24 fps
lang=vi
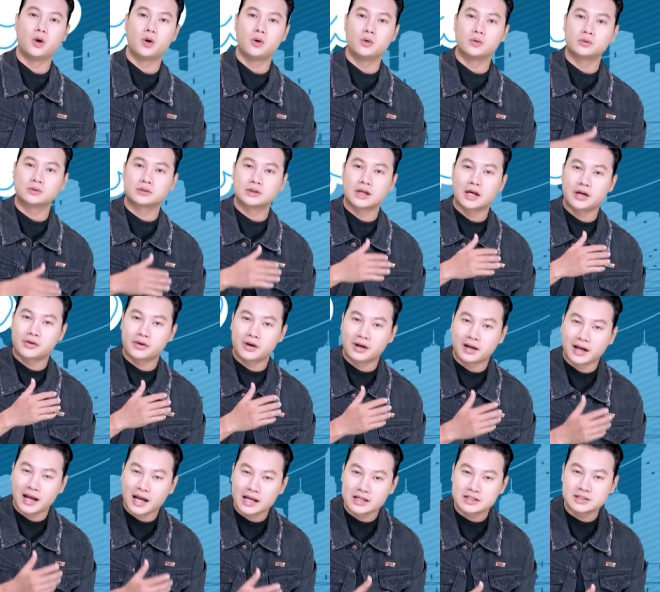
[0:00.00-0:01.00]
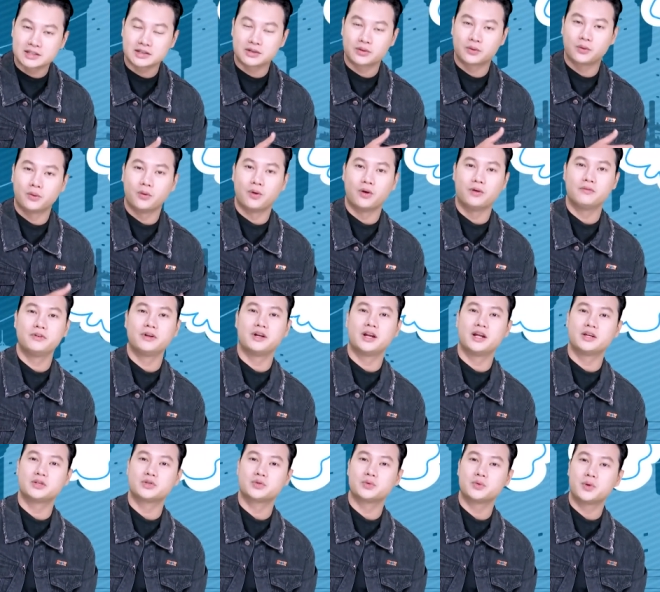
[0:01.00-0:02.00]
đô Caracas của
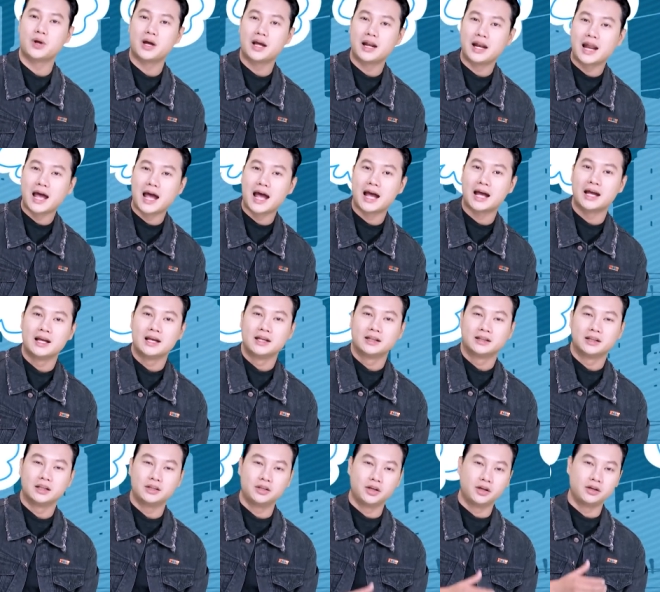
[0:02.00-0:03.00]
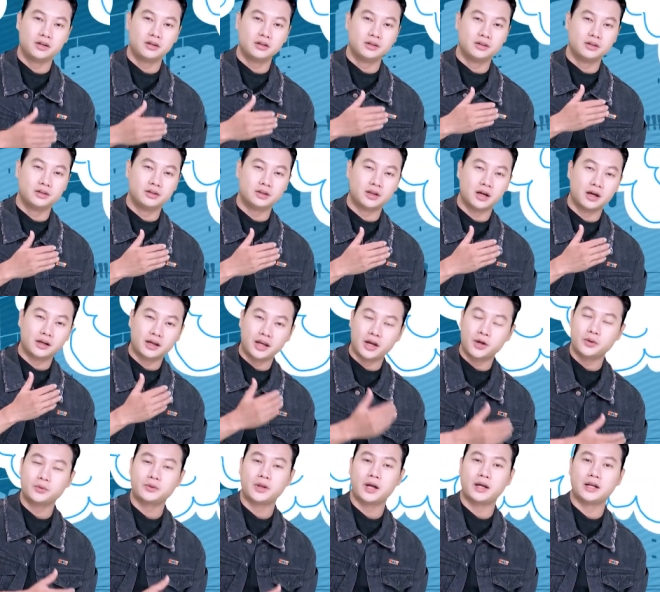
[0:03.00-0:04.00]
Venezuela, thì những người thợ
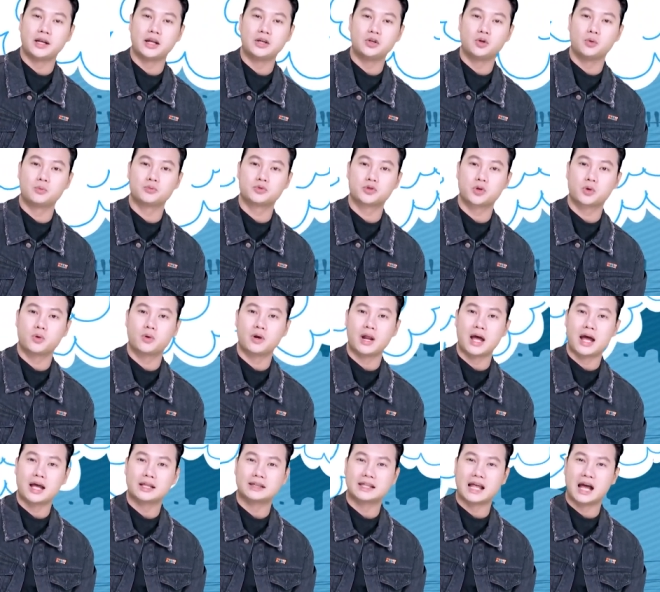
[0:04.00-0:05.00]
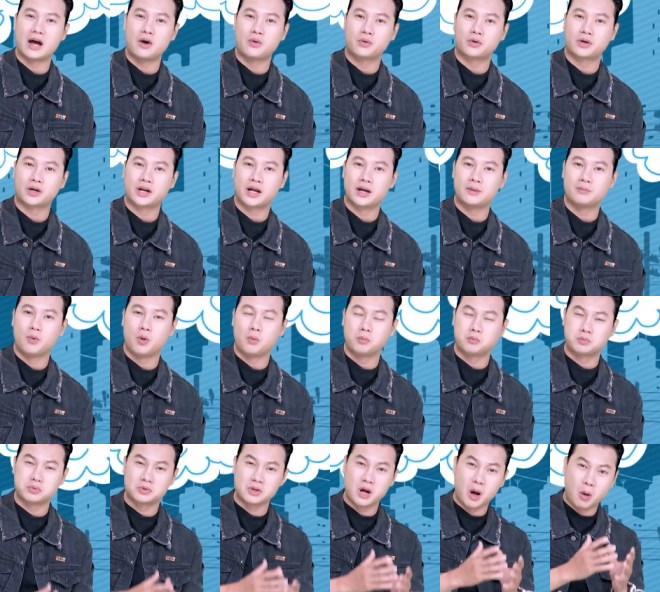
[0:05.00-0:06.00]
khéo tay đã dùng sô-cô-la tạo ra một
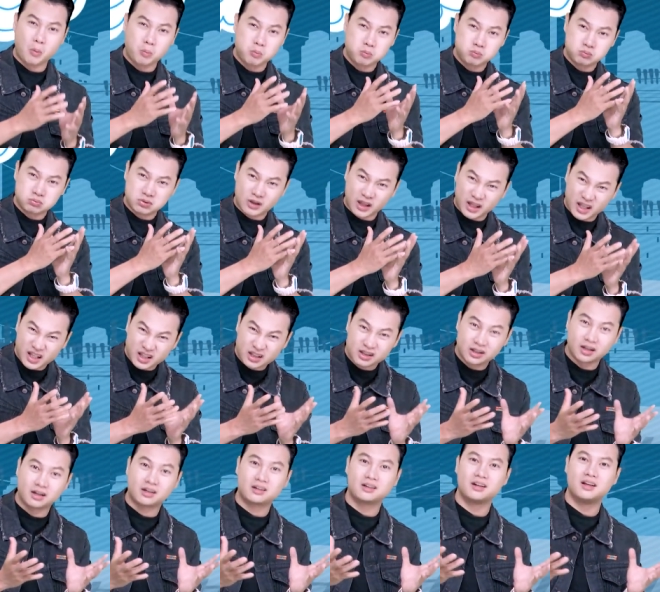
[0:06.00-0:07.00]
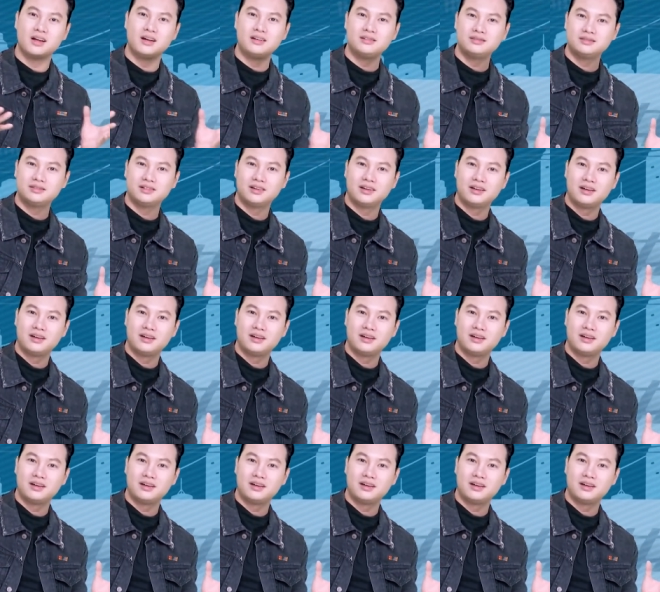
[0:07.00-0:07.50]
đồng tiền thật lớn.